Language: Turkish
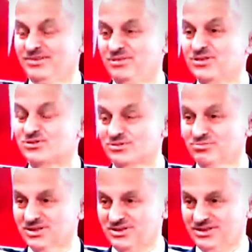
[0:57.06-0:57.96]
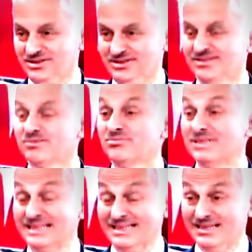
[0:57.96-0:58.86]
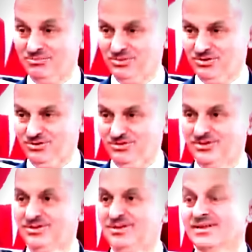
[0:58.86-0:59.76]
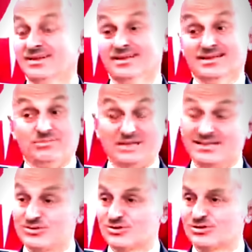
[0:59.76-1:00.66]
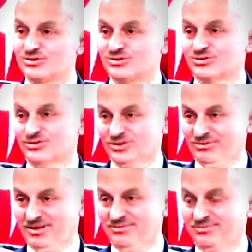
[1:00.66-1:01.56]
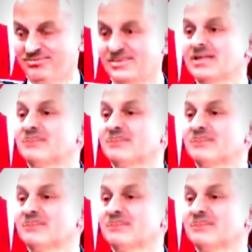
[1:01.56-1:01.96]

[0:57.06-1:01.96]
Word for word: Bir cumhurbaşkanı bir genel müdürü bir yere zora düştüğü zaman. Ya